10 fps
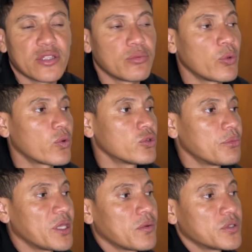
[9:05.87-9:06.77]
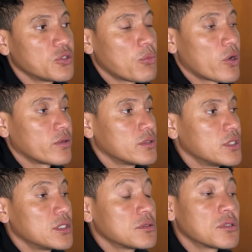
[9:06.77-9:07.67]
Do meu condomínio, onde eu moro.
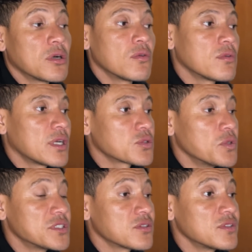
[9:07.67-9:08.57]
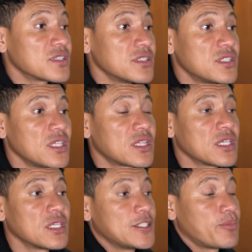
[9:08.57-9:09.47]
Então as coisas estão esquisitas.
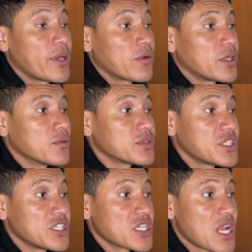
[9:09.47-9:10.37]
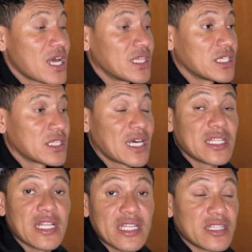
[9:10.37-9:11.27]
Espero que não seja nada, nada,
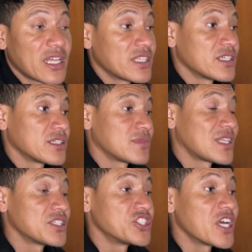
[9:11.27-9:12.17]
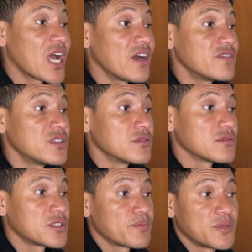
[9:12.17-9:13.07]
nada, nada, nada de grave. Não,
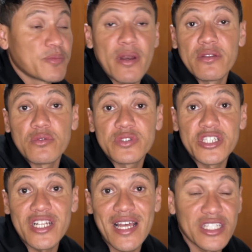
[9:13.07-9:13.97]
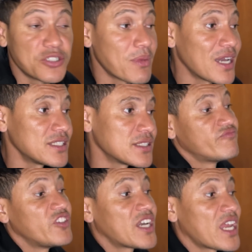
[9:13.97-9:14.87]
espero que não seja nada demais.
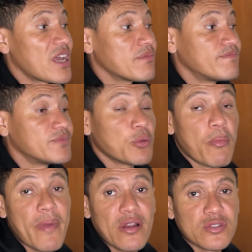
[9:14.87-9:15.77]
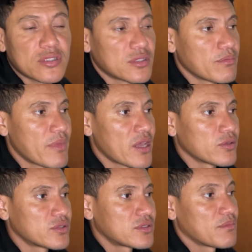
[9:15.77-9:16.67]
Ficaria tipo menos,
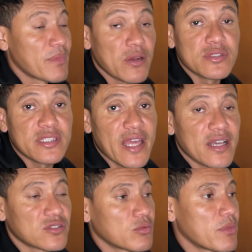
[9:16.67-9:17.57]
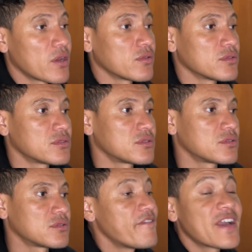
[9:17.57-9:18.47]
menos, menos tenso, menos
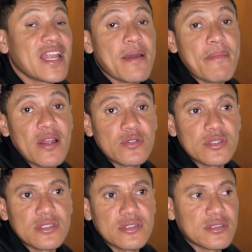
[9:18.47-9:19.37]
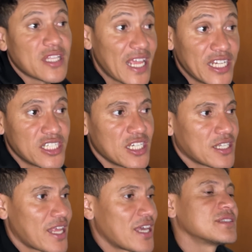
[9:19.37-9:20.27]
ficaria menos triste,
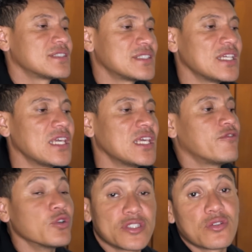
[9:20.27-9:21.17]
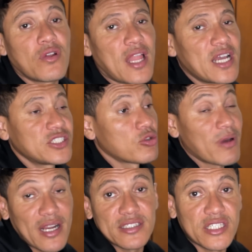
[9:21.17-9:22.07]
né? Se fosse trollagem,
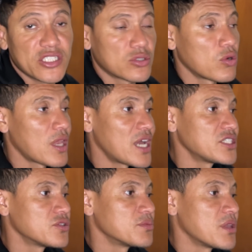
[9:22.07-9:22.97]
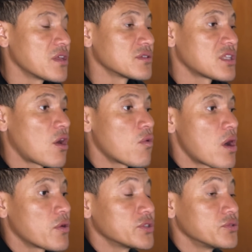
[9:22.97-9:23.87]
tomara que seja trollagem dos meninos lá, alguma
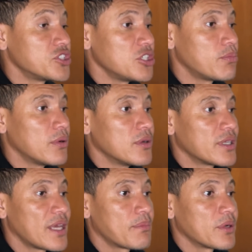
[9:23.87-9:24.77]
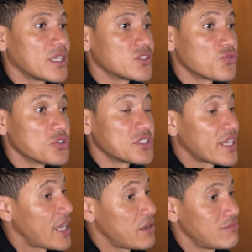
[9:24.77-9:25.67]
coisa do tipo, né? Porque se for
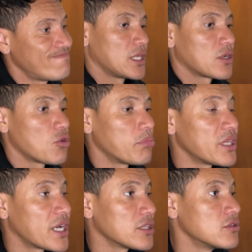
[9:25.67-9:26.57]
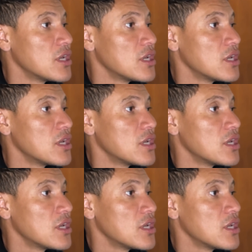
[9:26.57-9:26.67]
sério, é complicado.